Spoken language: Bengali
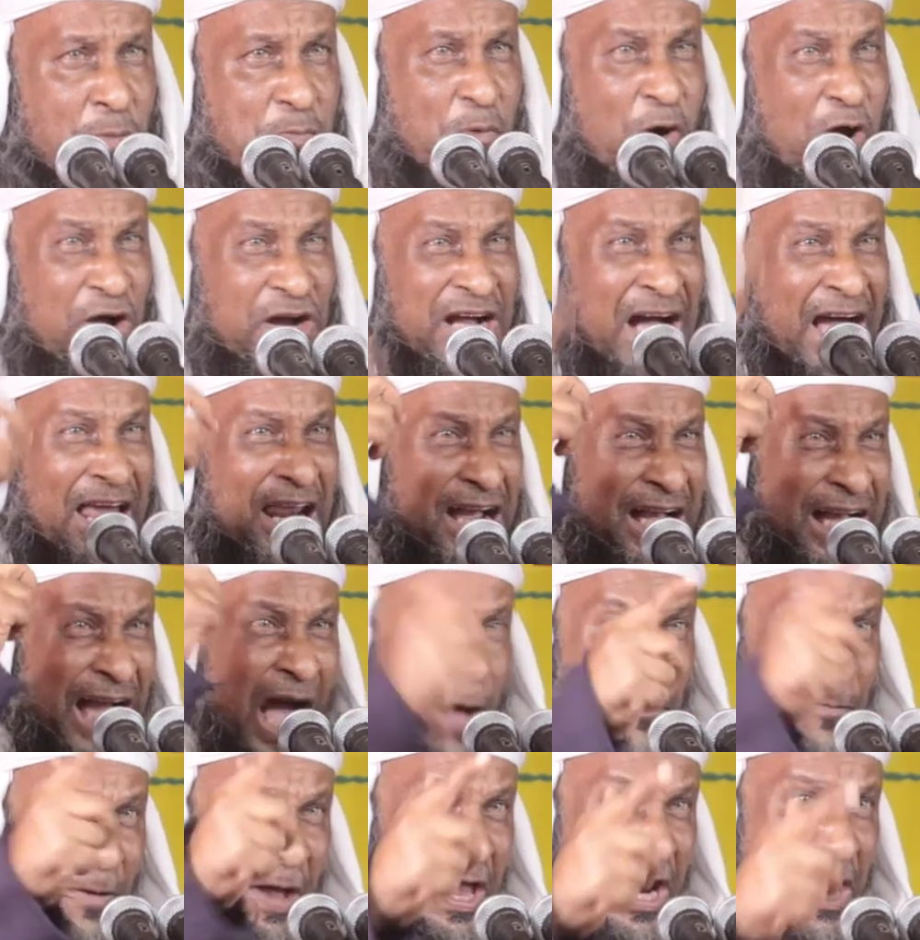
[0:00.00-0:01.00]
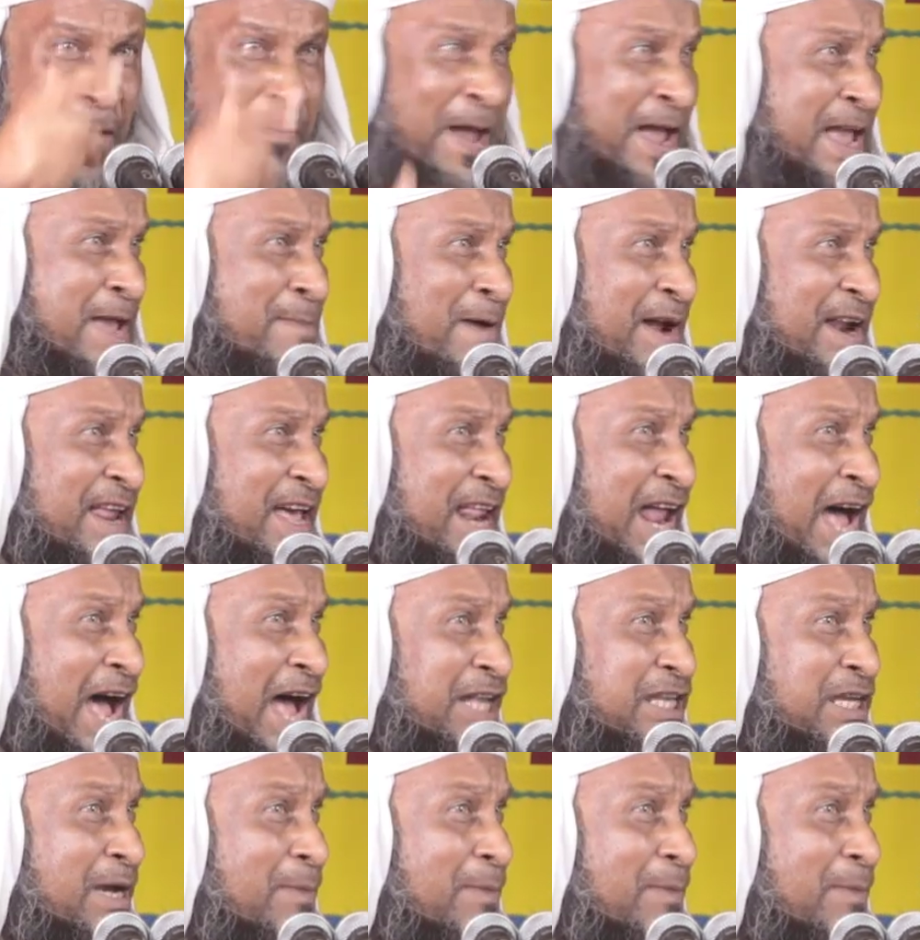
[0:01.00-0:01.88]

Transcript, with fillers: মক্কার কাফের বেঈমানেরা